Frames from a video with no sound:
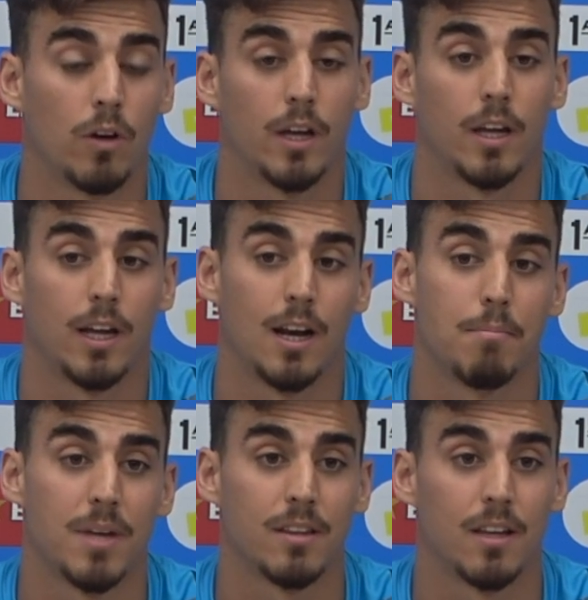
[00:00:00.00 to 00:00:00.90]
eh, el
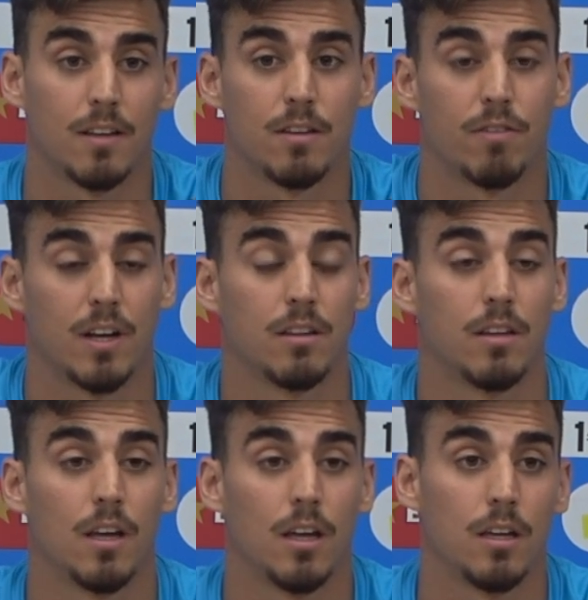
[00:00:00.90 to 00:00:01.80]
ambiente es
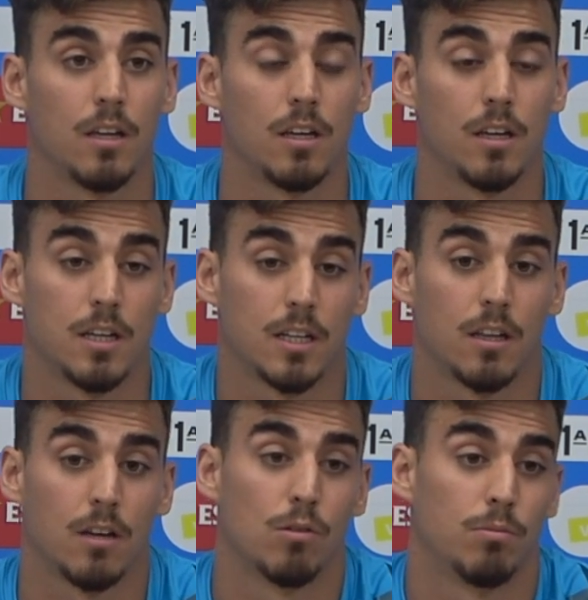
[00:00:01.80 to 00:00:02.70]
diferente y ya te
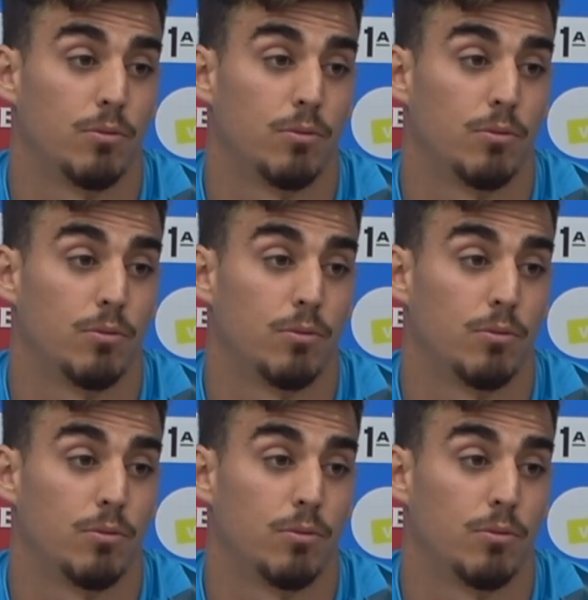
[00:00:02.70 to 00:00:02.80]
digo,